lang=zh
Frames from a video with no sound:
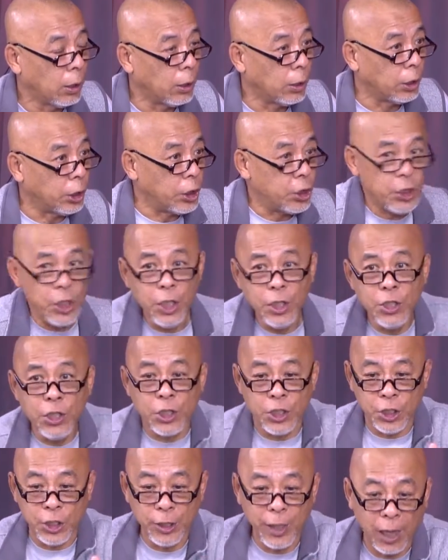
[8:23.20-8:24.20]
你接
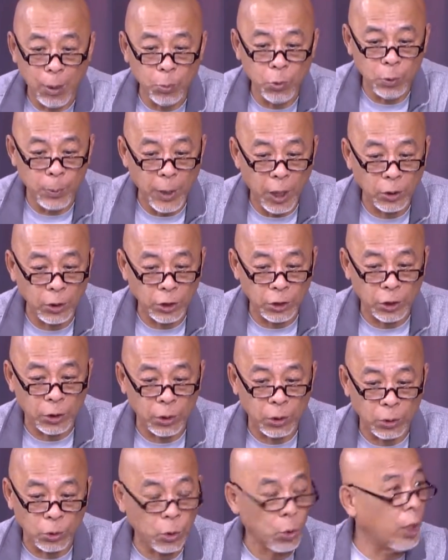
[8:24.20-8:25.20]
近西藏目标的时
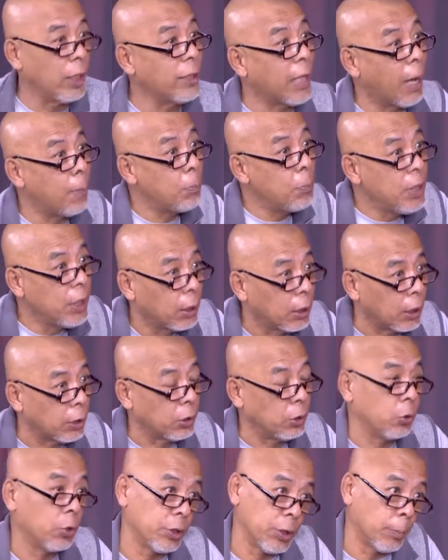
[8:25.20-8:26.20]
候，突然他病了，
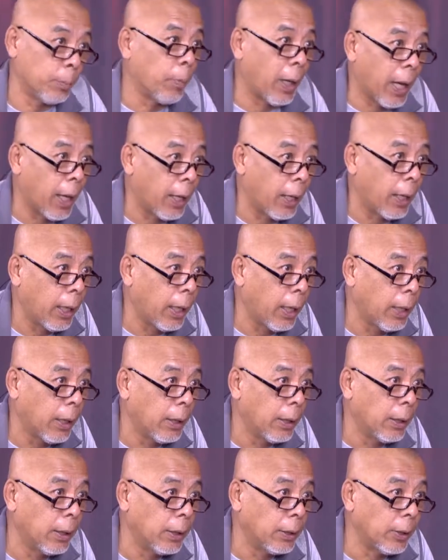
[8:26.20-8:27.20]
你说怎么办？
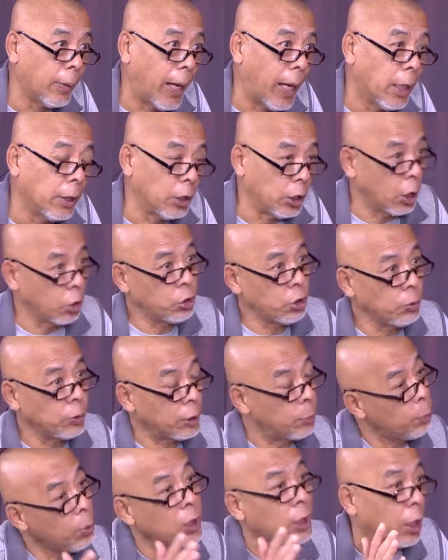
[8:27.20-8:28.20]
嗯，是吧？你要
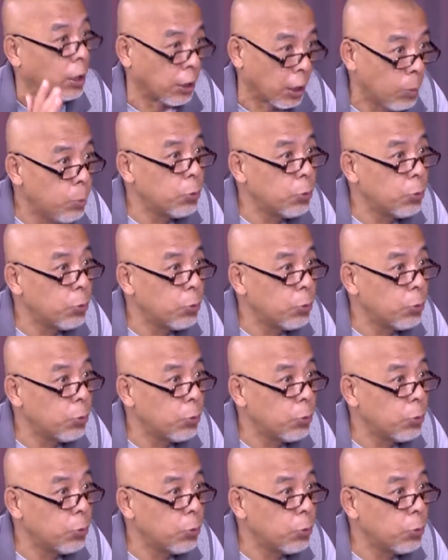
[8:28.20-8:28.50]
你不可能